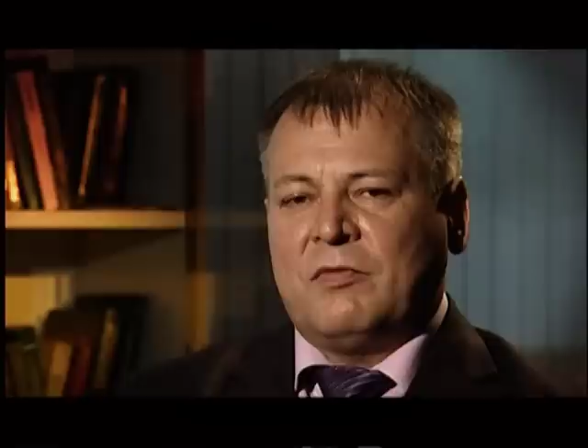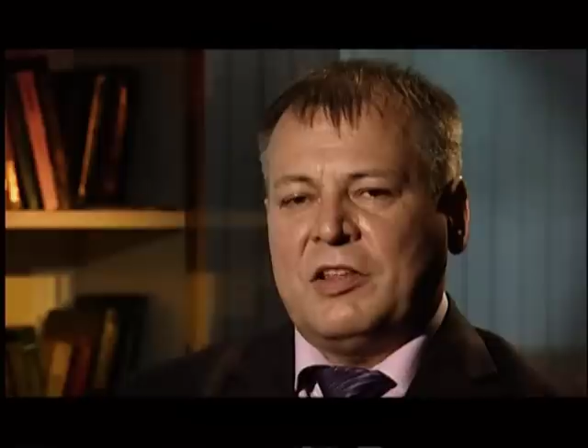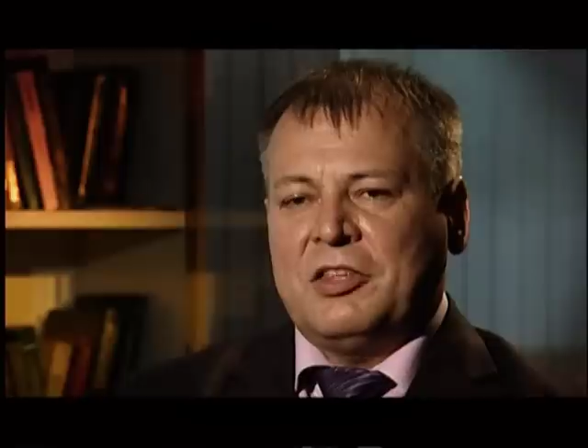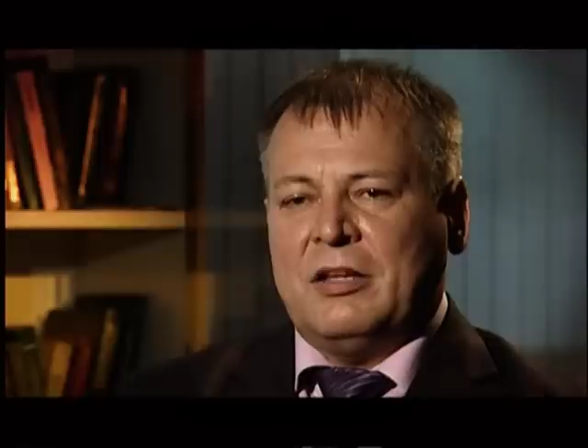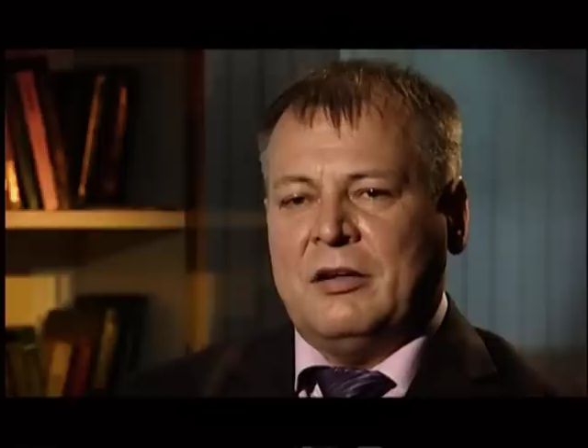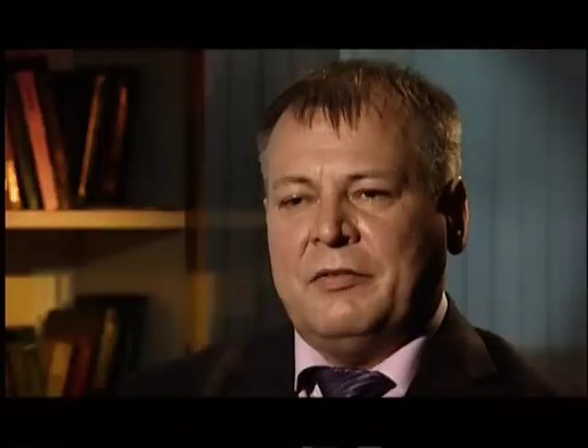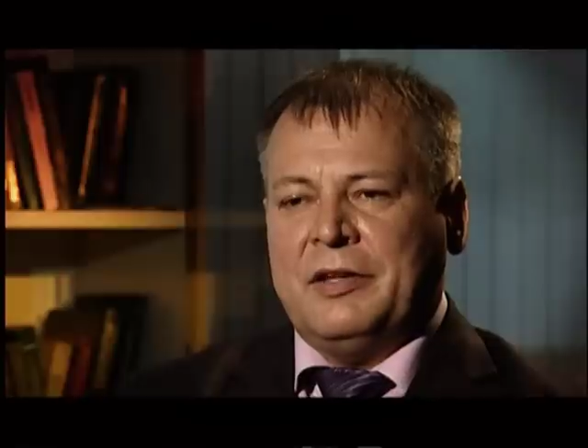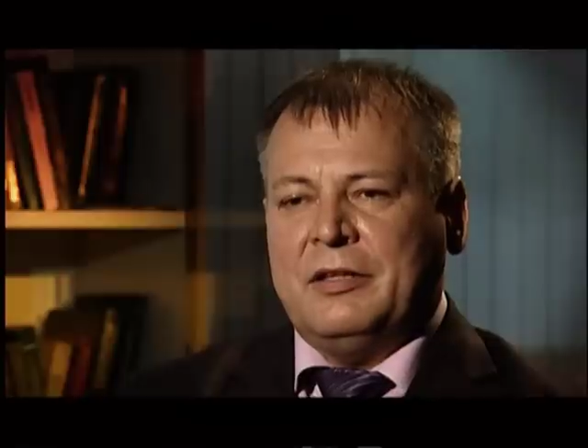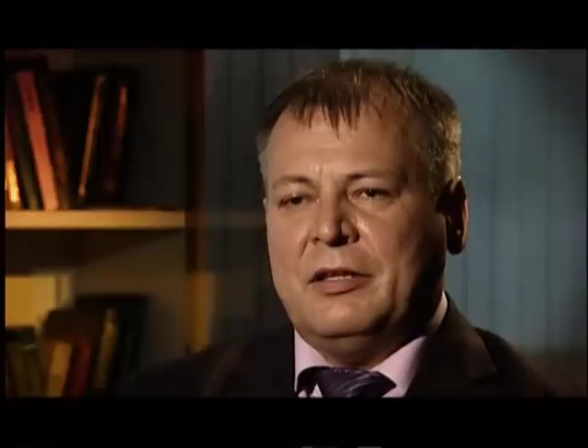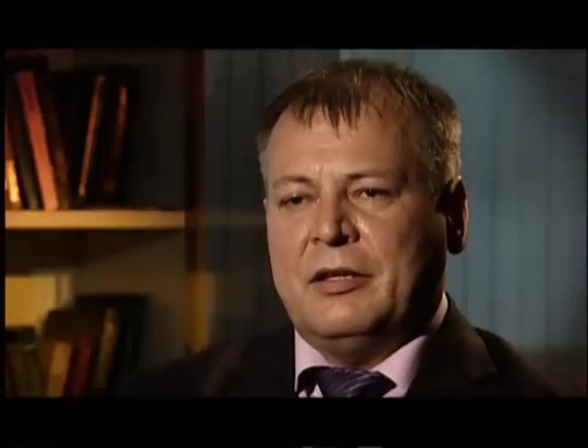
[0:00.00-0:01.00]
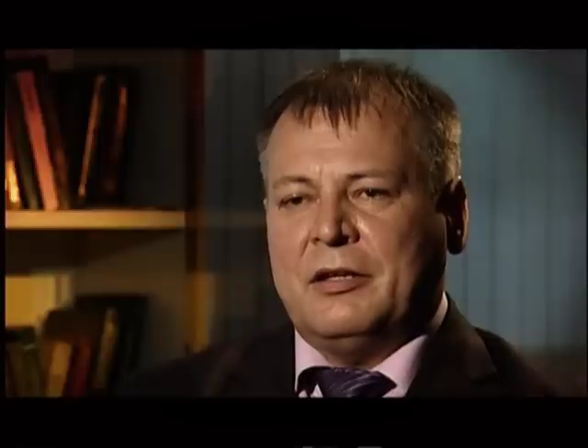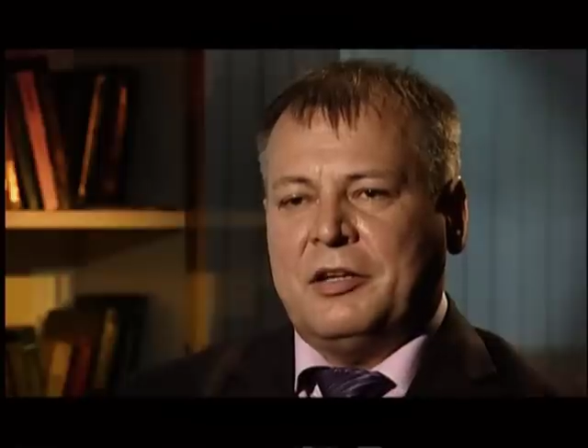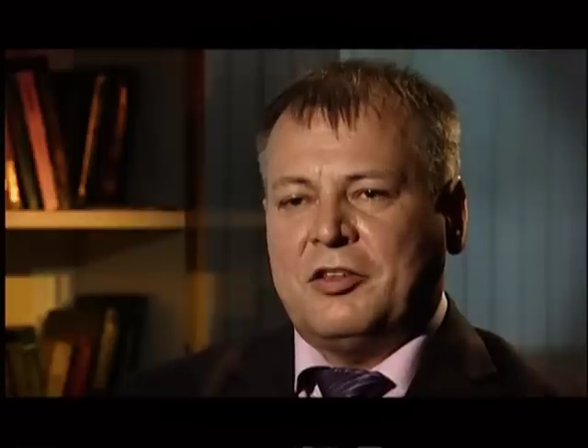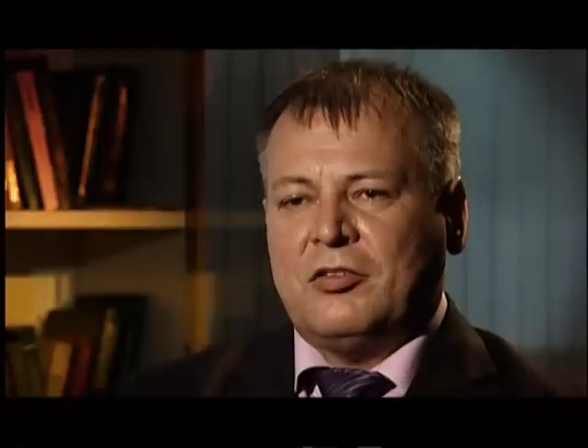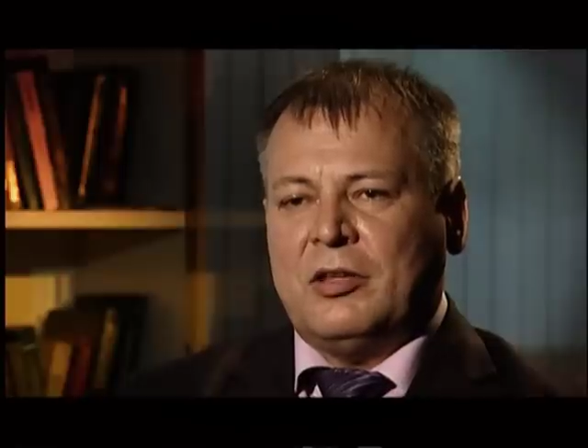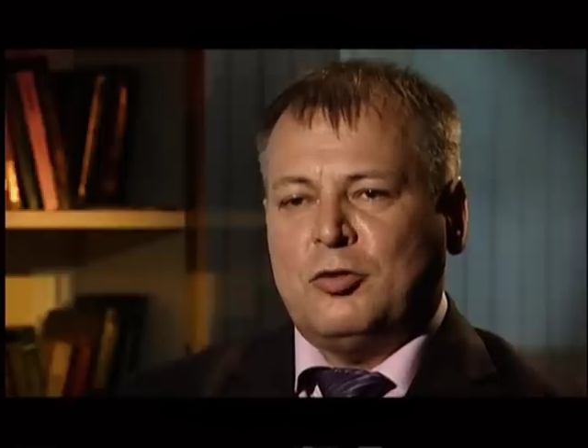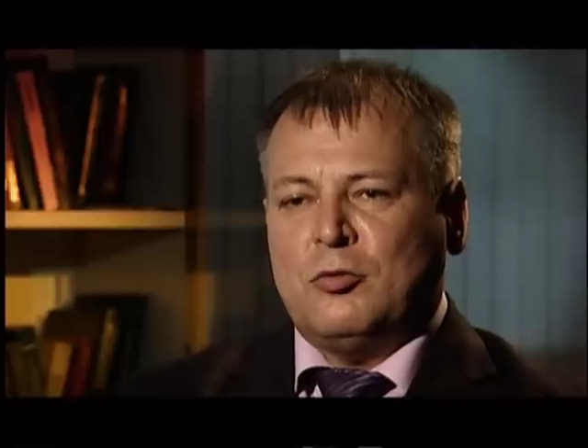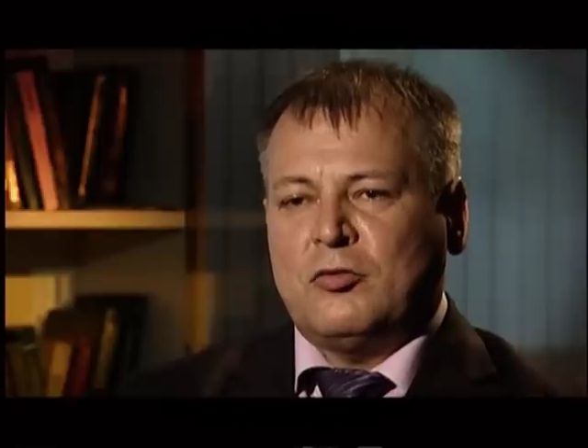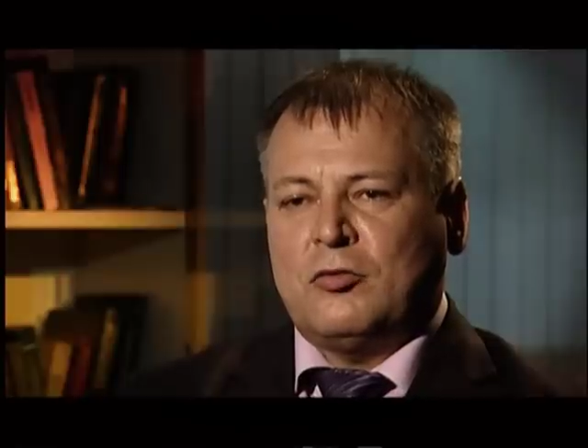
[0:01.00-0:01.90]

В начале войны речь шла о том,